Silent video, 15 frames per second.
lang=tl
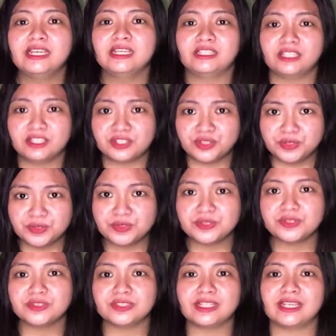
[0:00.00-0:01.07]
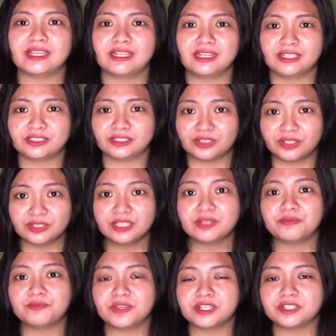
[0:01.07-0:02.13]
It is used to take electronic
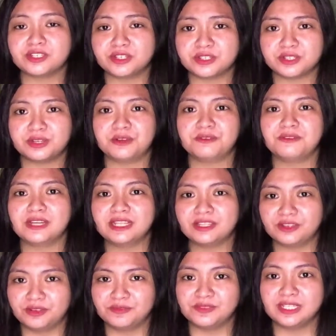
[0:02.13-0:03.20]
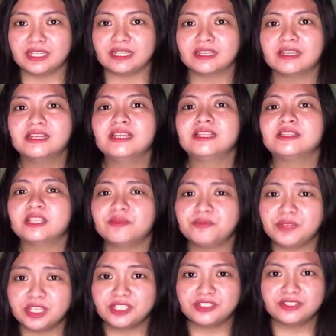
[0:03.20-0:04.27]
pictures of an object. The
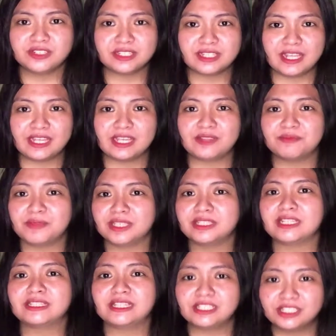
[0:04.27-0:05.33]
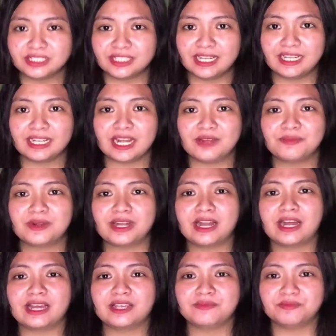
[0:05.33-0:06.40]
pictures taken by the digital
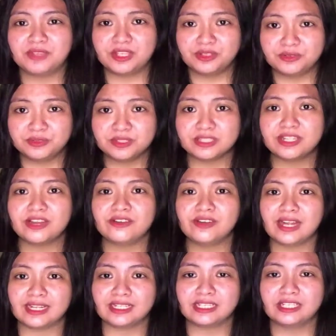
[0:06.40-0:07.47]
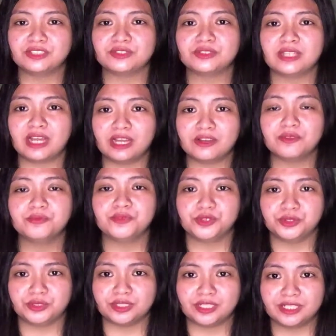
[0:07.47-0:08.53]
camera can be used directly to the
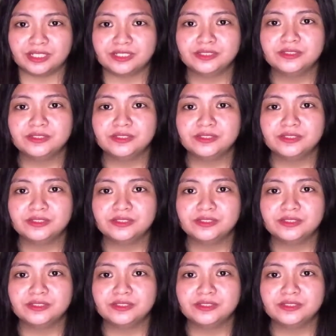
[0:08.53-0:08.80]
computer.